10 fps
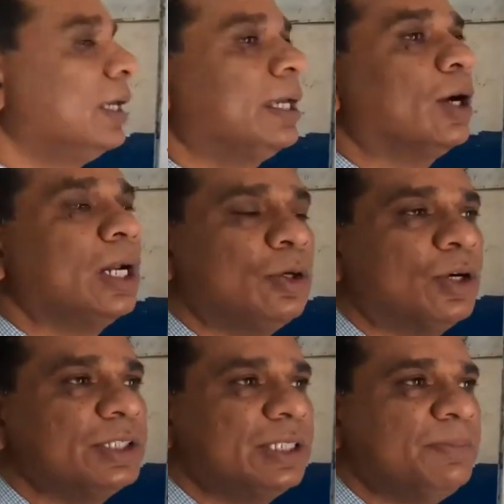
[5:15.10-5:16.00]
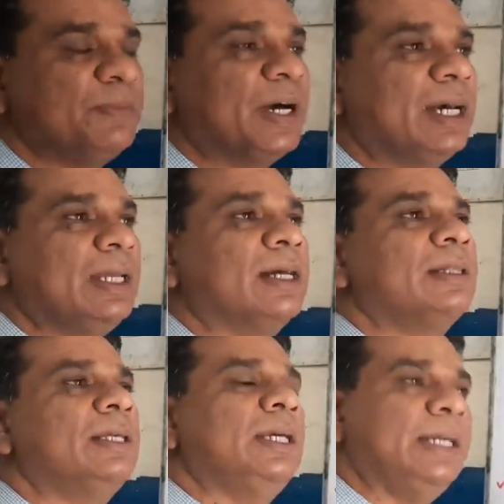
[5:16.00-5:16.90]
कौन कौन सी बीमारियां
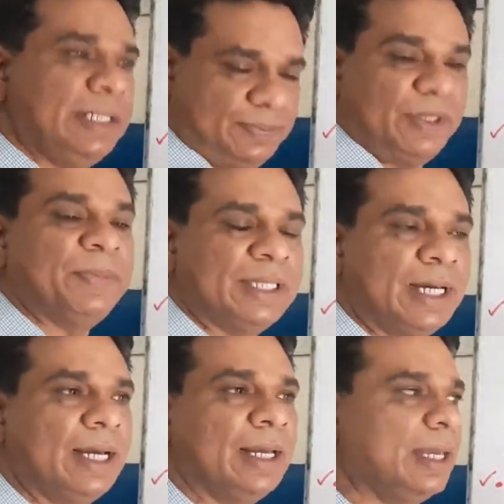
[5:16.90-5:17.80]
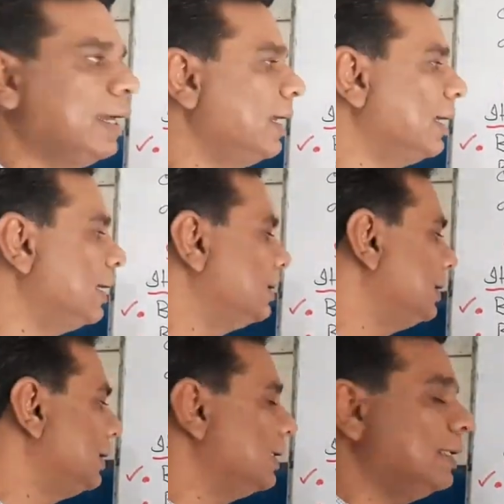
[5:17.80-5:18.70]
थी इसमें बताया गया है कि
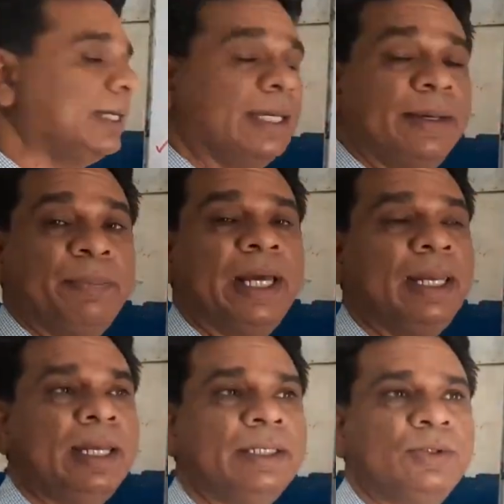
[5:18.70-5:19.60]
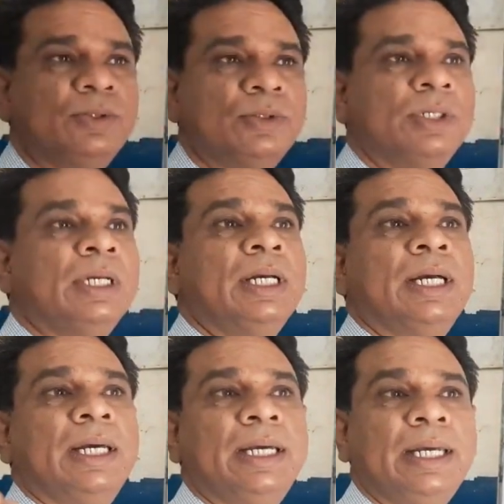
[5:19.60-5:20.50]
जी ये देखें पहले जो
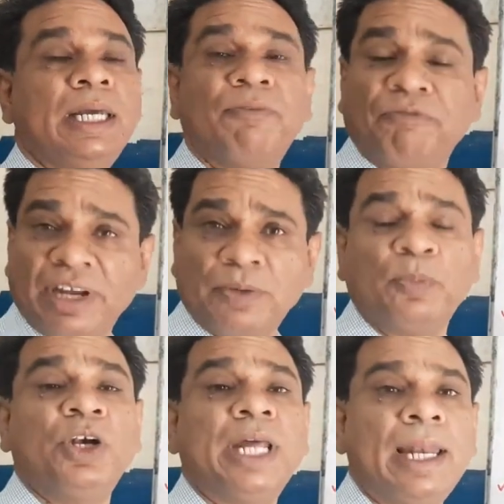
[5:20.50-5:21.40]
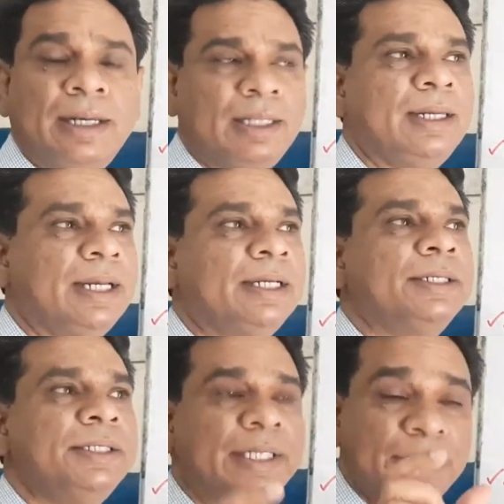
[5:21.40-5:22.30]
इन्फेंट मोर्टेलिटी
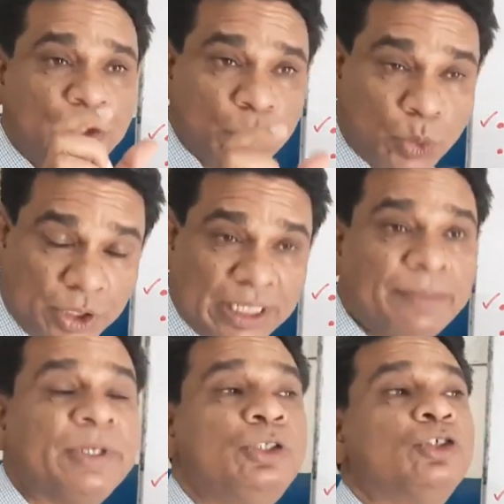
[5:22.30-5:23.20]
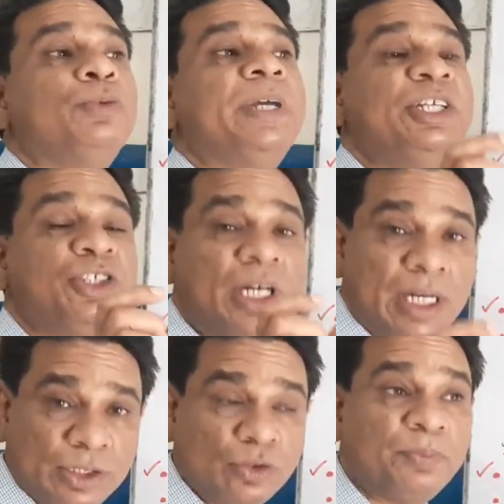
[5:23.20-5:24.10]
रेट यानी छोटे बच्चों में
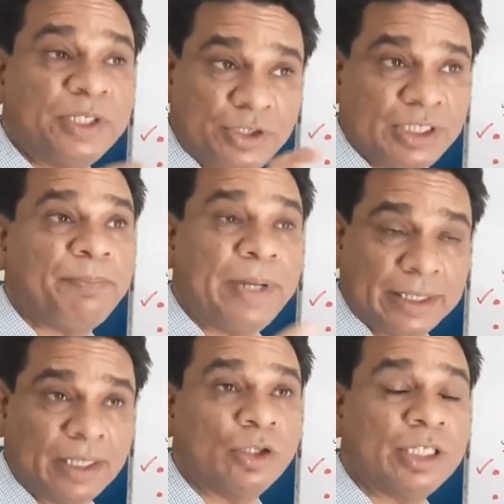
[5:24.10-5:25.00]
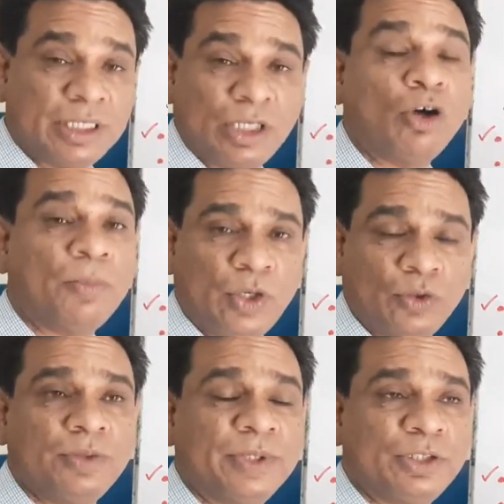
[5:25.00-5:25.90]
शरा जो बच्चे पैदा होते थे
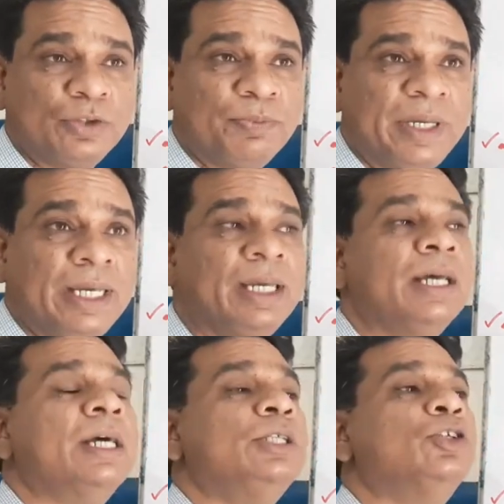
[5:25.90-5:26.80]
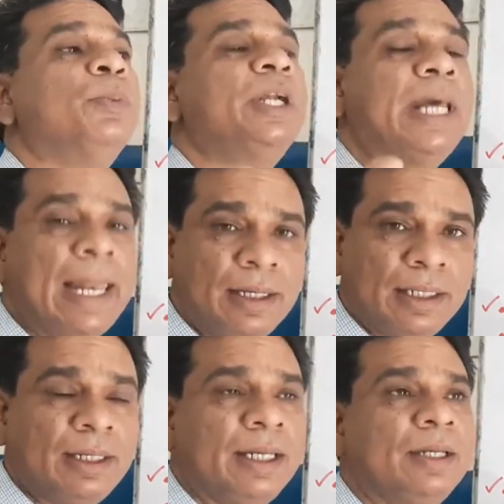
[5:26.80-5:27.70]
नॉमलोद बच्चों में जो
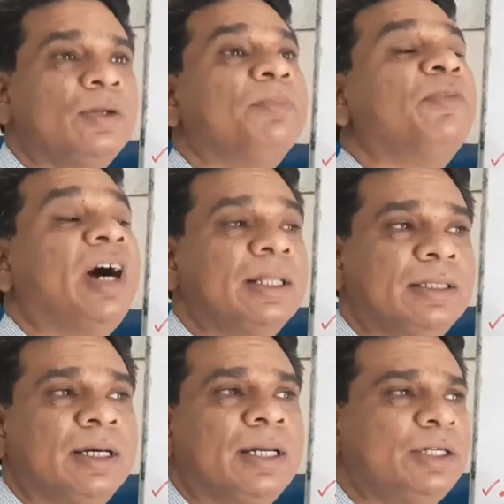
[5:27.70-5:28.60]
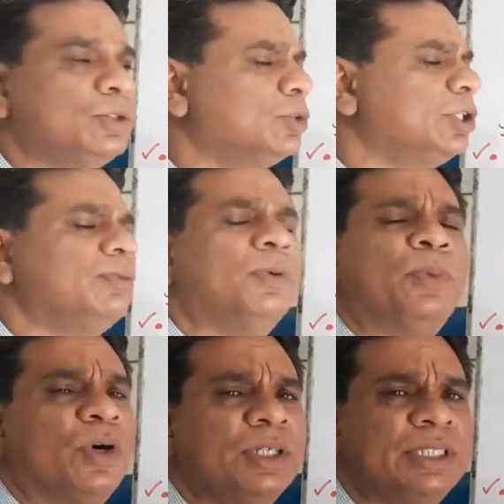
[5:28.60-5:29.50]
मोर्टेलिटी रेट अमवात का रेशो थी वो
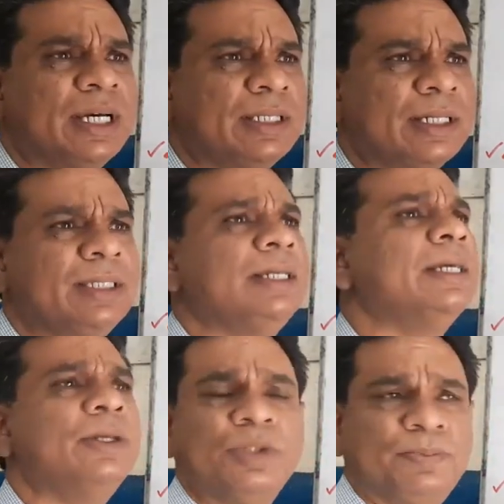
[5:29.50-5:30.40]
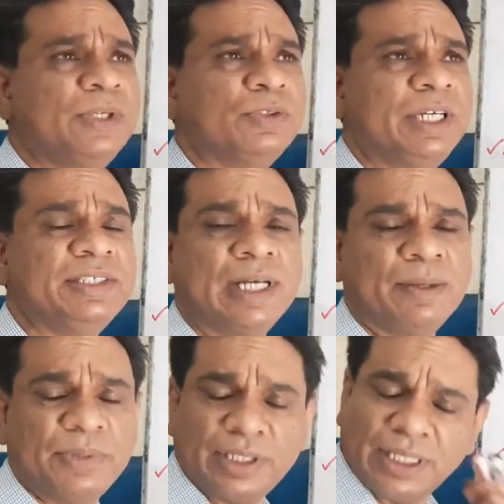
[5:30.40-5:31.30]
बहुत ज़्यादा थी यानी उसमें उसने
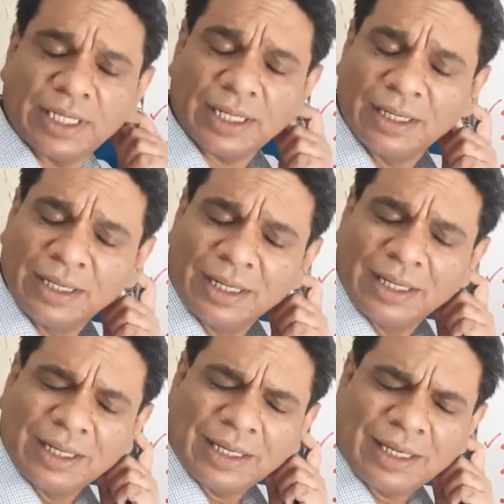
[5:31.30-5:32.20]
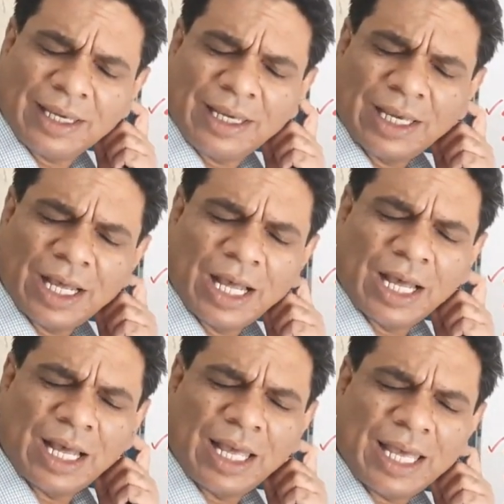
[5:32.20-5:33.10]
एग्ज़ाम्पल दिया कि
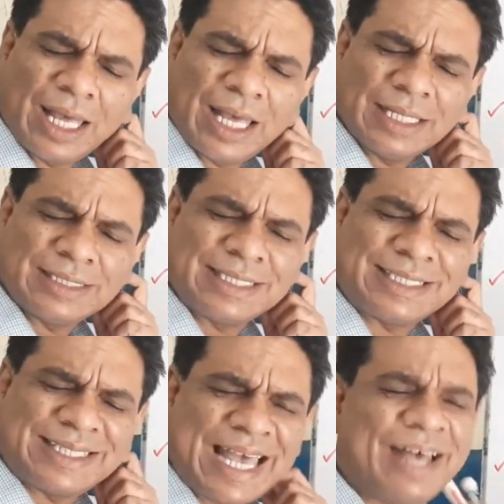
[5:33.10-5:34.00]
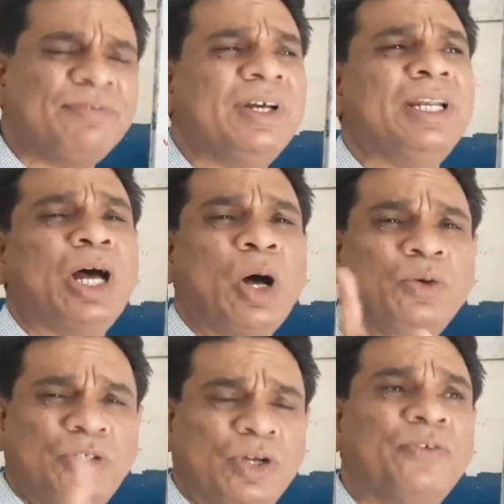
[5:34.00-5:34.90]
सेवन
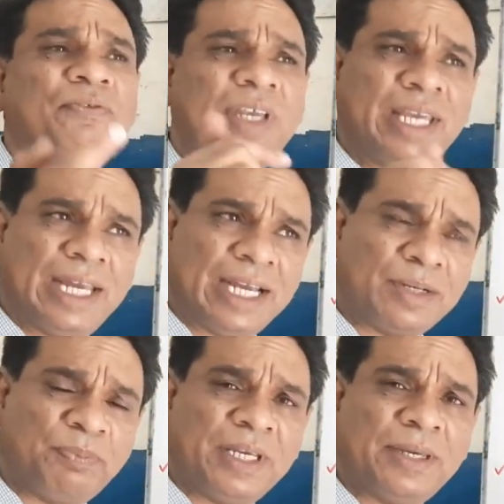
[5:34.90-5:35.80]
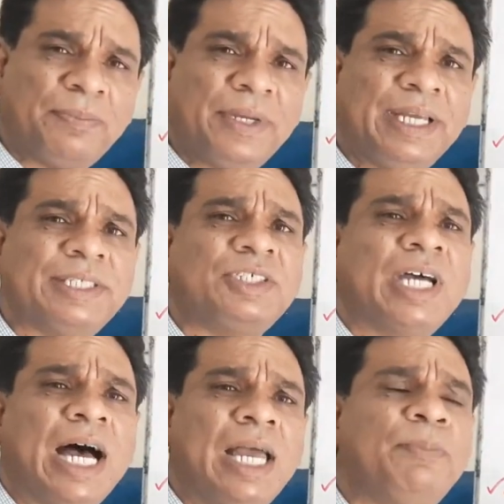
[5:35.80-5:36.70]
आउट ऑफ एट बेबीज़
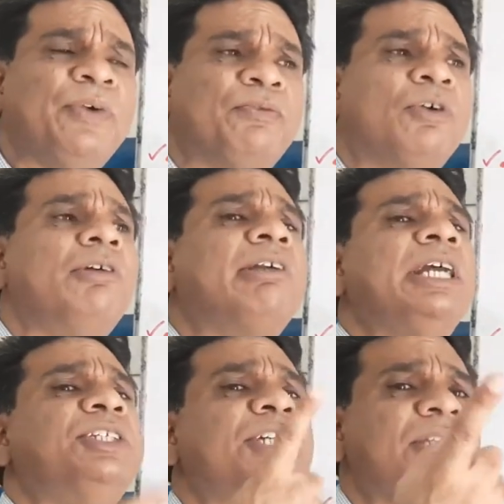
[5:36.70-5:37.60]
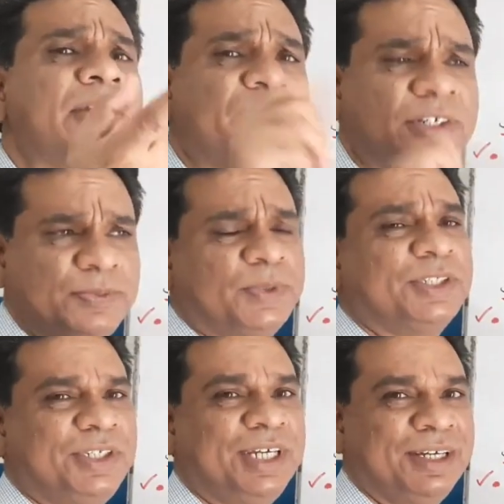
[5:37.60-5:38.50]
डाई बिफोर रीचिंग देयर फर्स्ट
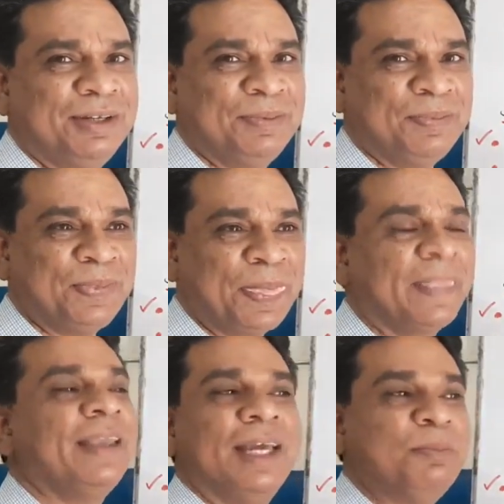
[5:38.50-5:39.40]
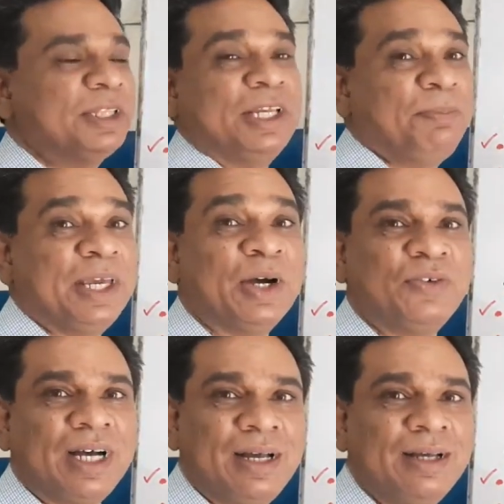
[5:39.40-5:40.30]
बर्थडे यानी मतलब क्या
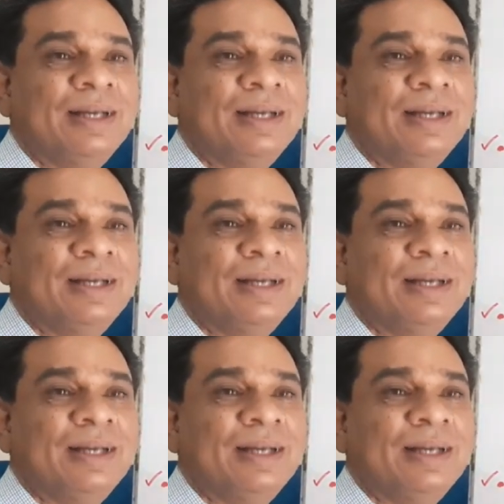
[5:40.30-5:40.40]
हुआ